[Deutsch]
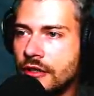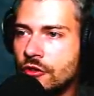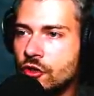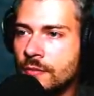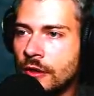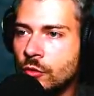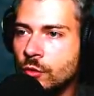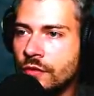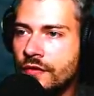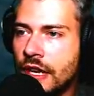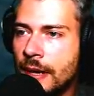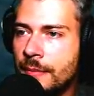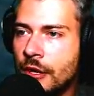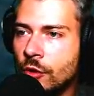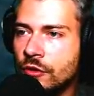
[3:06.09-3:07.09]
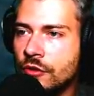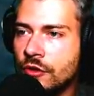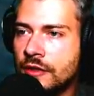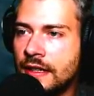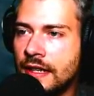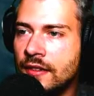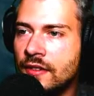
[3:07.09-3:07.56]
das ist schon mal gut. Wir haben ja auch
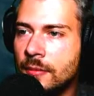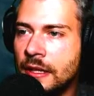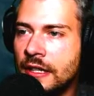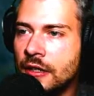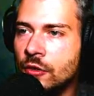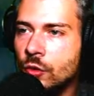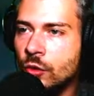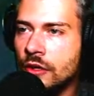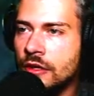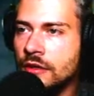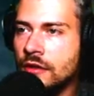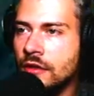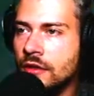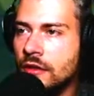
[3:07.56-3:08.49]
noch eine ganze Menge Kohle.